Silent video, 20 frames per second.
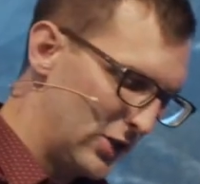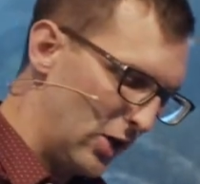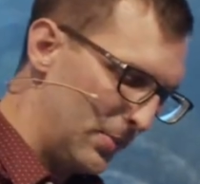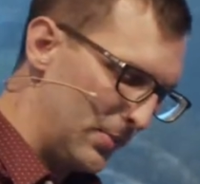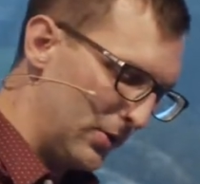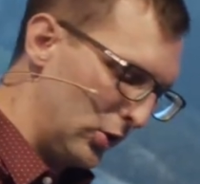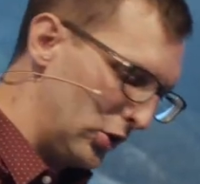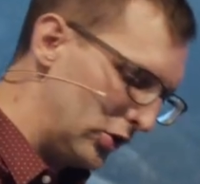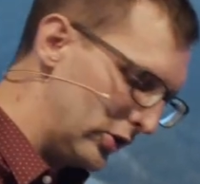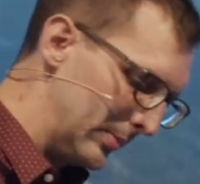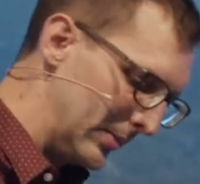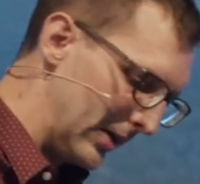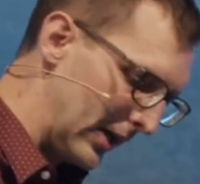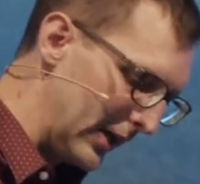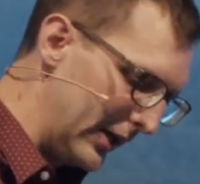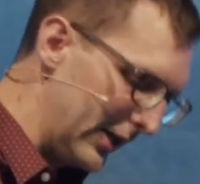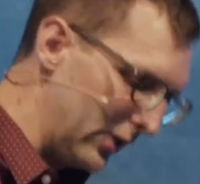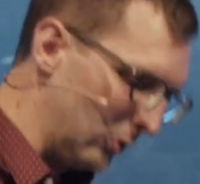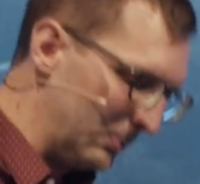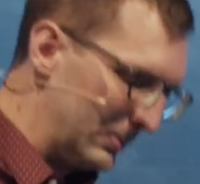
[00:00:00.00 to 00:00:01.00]
ist aber lustig, eine
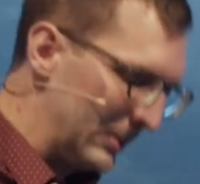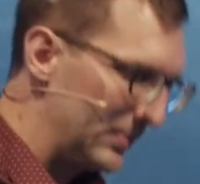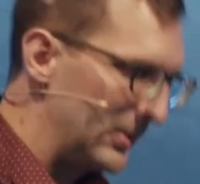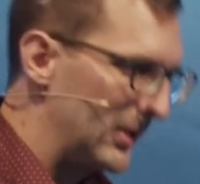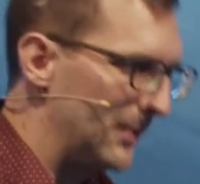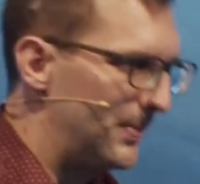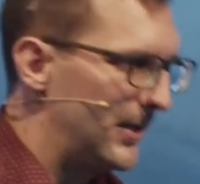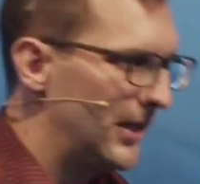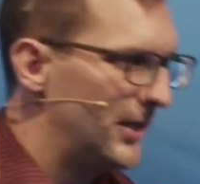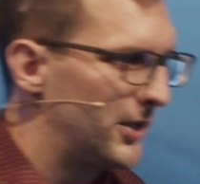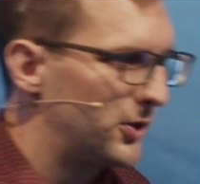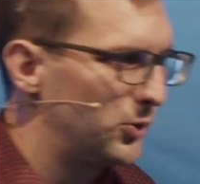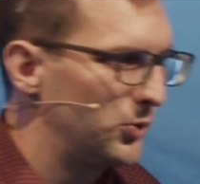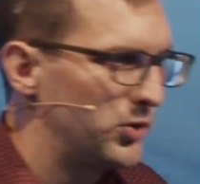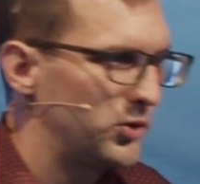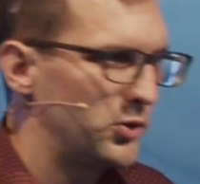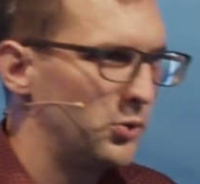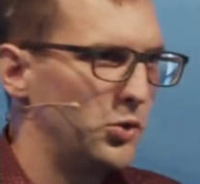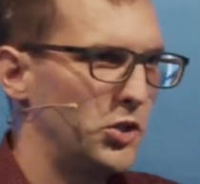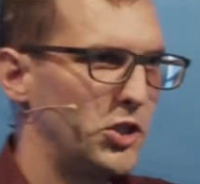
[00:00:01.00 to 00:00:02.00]
Kleingruppe über eine Predigt
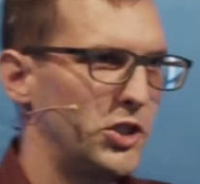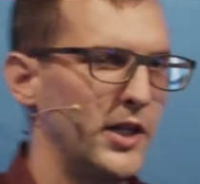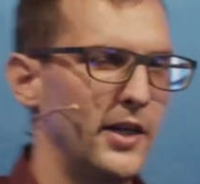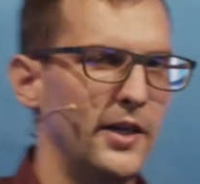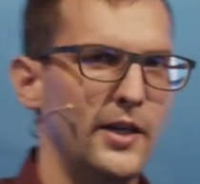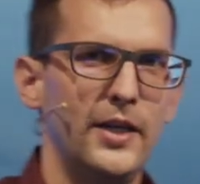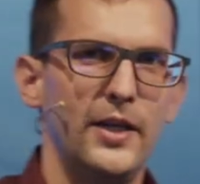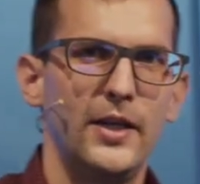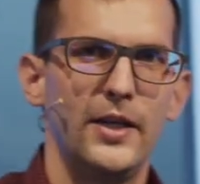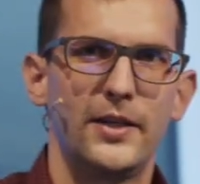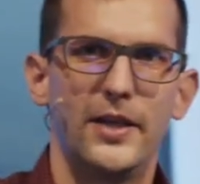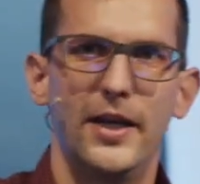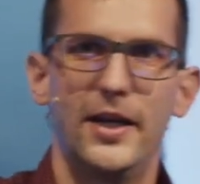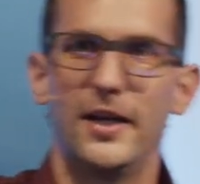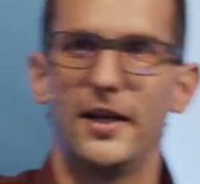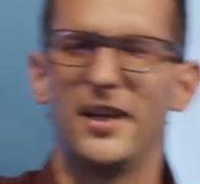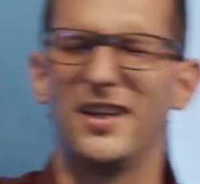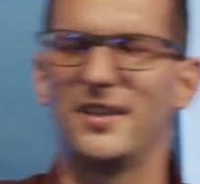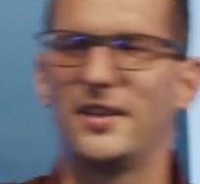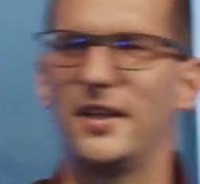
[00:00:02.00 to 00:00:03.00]
austauschen. Der,
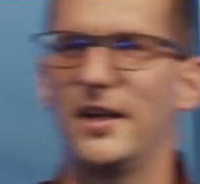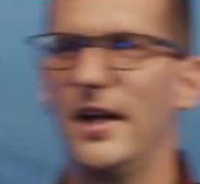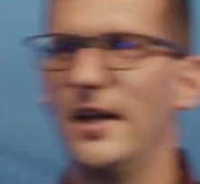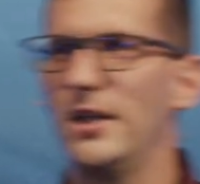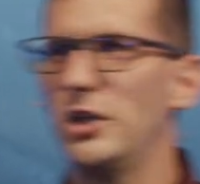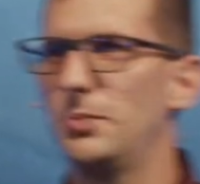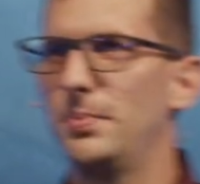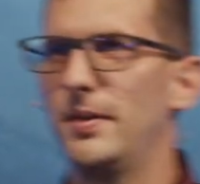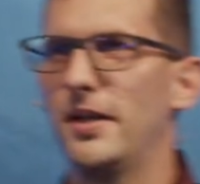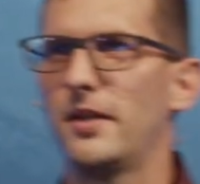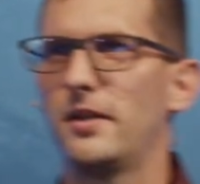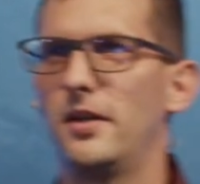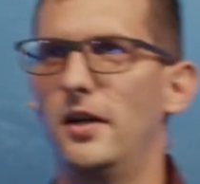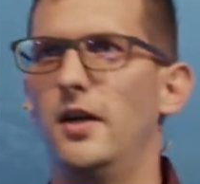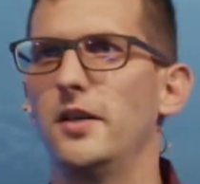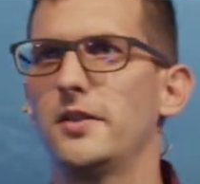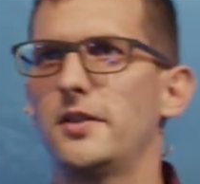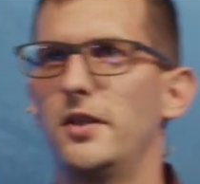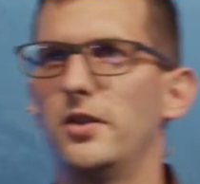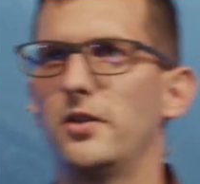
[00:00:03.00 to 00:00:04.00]
der eine spricht
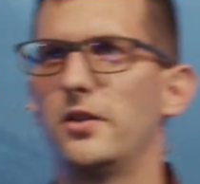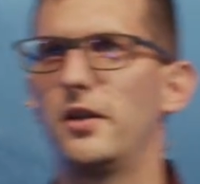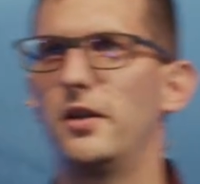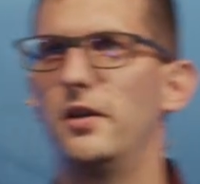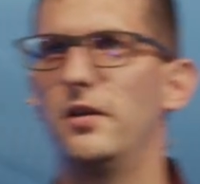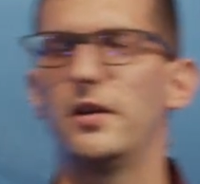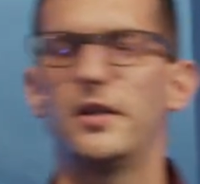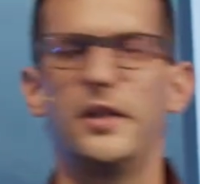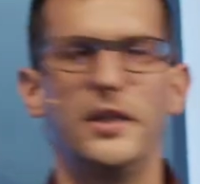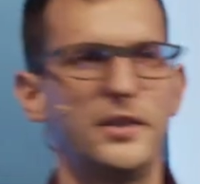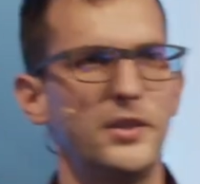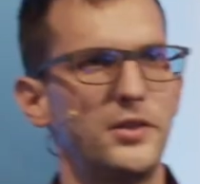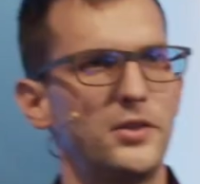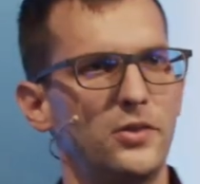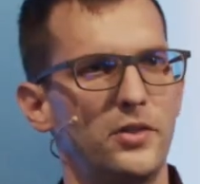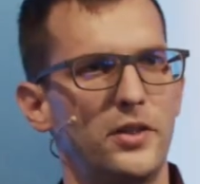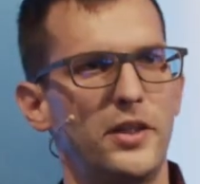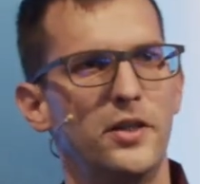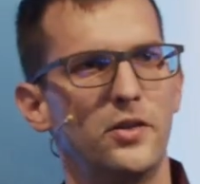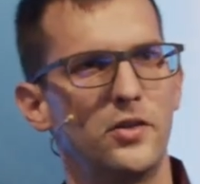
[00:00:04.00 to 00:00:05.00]
das an, der andere dieses
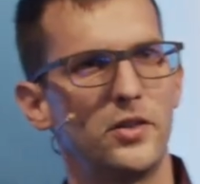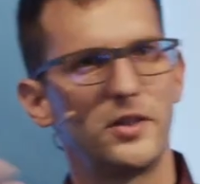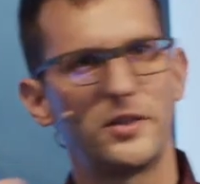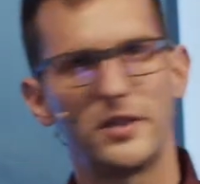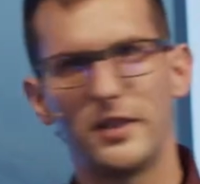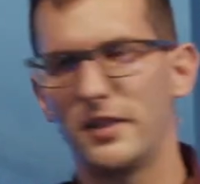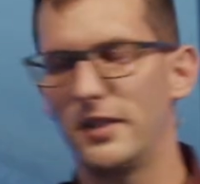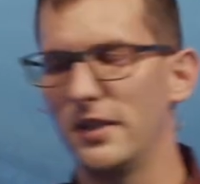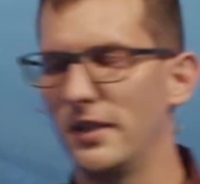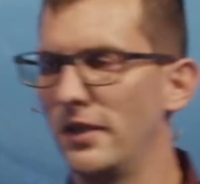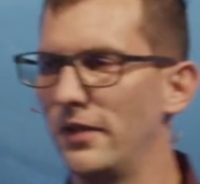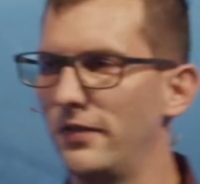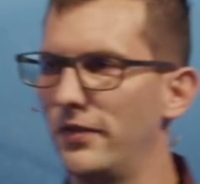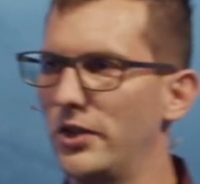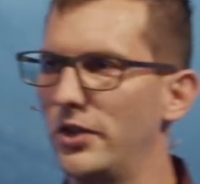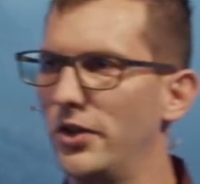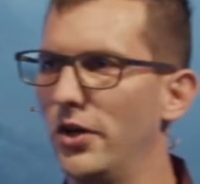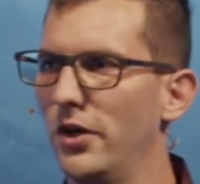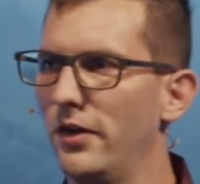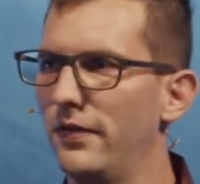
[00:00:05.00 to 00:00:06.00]
und hier und das gibt eine
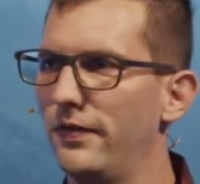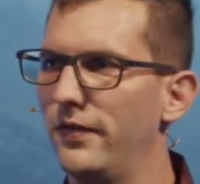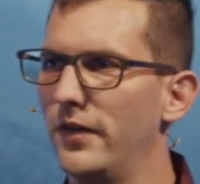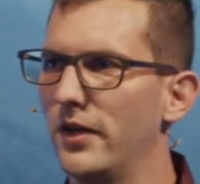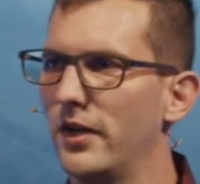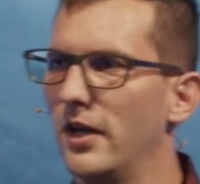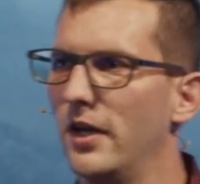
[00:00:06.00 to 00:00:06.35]
Verteufung.